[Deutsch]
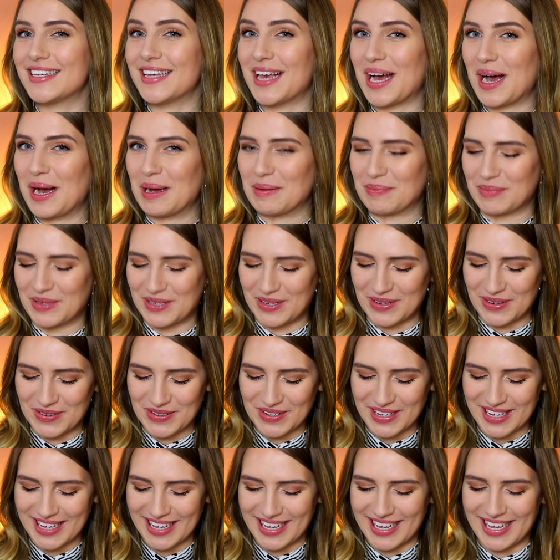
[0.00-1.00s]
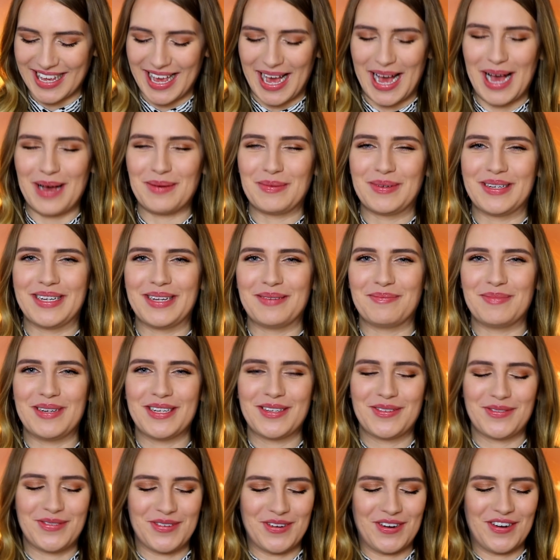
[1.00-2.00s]
Ihr habt Glück, ich habe
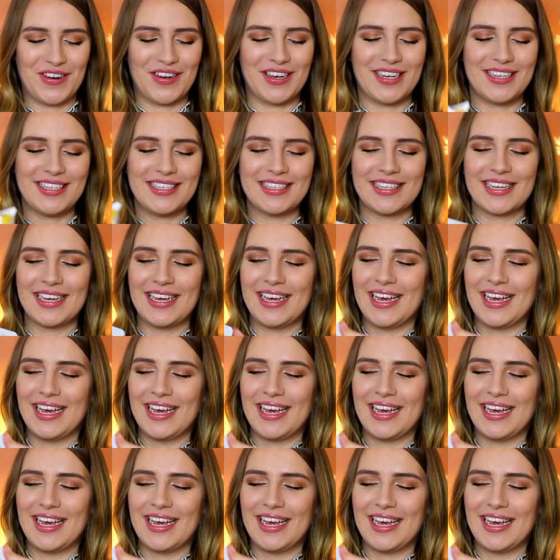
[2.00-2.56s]
nämlich für euch